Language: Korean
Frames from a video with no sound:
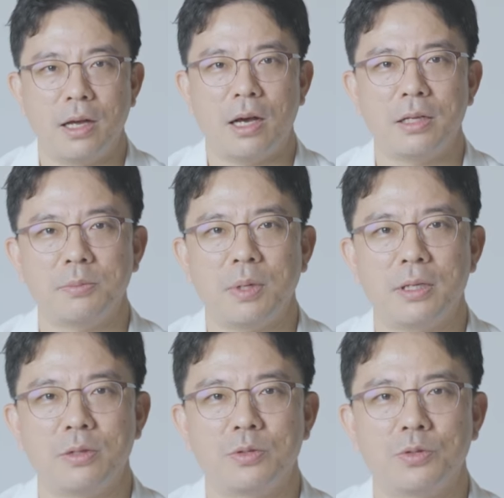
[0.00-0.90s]

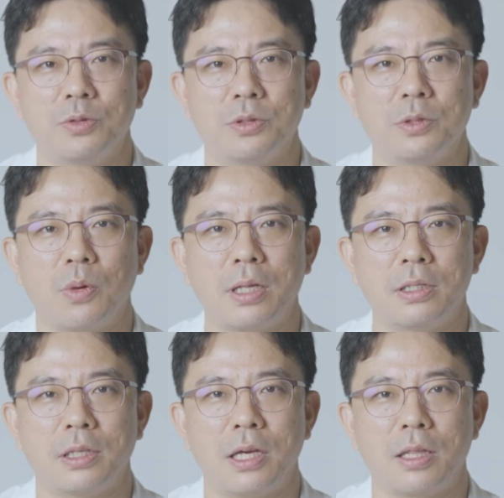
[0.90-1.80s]
하지만 수술은
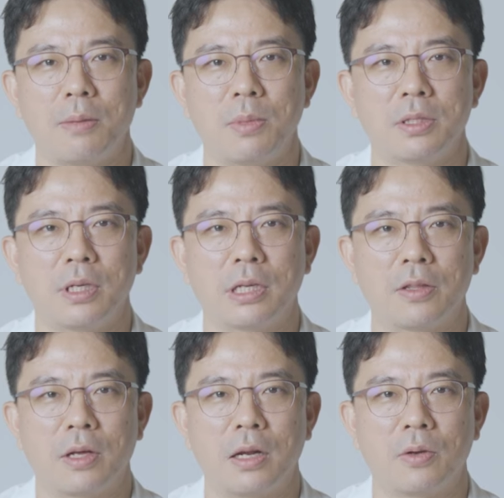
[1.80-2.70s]
환자의 삶의 질을
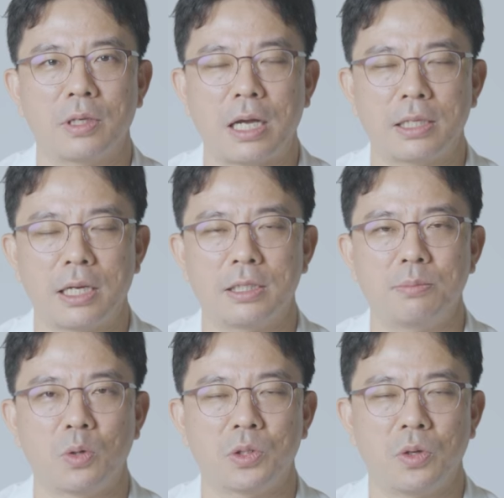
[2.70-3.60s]
개선하는 것이 가장 큰
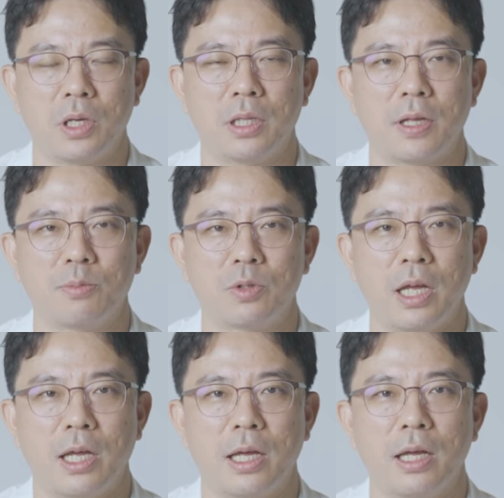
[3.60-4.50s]
목적이기
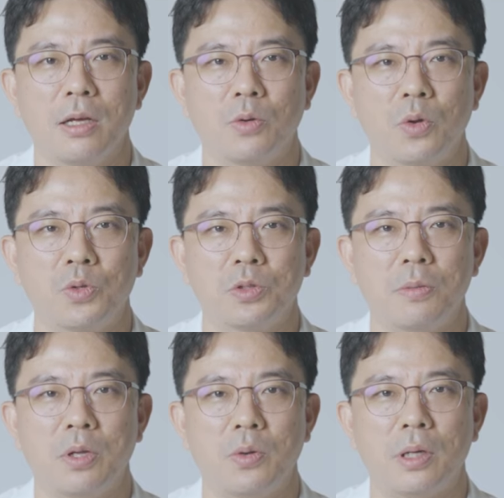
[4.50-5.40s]
때문에 의료진이
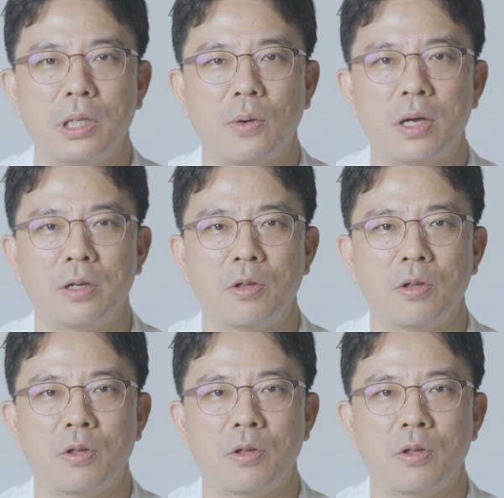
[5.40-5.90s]
필요하다고 하는